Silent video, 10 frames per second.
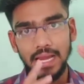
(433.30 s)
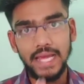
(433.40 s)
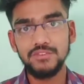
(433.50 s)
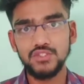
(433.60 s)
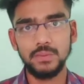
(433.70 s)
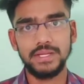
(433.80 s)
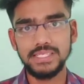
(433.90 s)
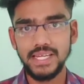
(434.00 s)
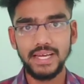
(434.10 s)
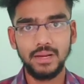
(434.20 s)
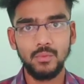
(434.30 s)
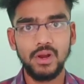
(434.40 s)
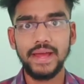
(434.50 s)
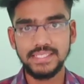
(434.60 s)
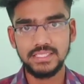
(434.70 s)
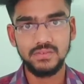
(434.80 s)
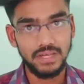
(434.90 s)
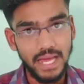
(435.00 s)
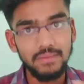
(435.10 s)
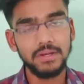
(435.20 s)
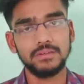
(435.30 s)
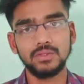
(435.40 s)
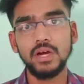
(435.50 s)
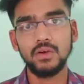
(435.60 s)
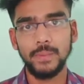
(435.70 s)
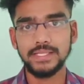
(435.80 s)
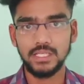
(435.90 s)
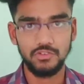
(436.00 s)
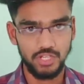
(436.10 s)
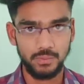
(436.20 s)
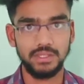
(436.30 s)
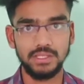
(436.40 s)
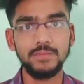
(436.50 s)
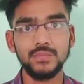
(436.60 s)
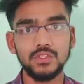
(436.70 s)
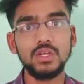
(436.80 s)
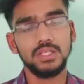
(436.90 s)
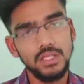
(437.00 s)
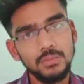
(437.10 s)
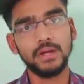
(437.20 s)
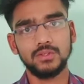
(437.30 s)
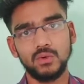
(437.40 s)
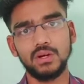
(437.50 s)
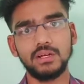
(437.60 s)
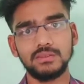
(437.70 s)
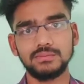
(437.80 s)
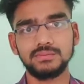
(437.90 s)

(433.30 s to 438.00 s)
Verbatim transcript: லைவ் ஸ்ட்ரீம் இன்ஸ்டாகிராமோட ஐஜிடிவி லைவ்ல வந்து அவர் பேசின விஷயம் இது ஸோ இதையும் பார்த்துட்டு வாங்க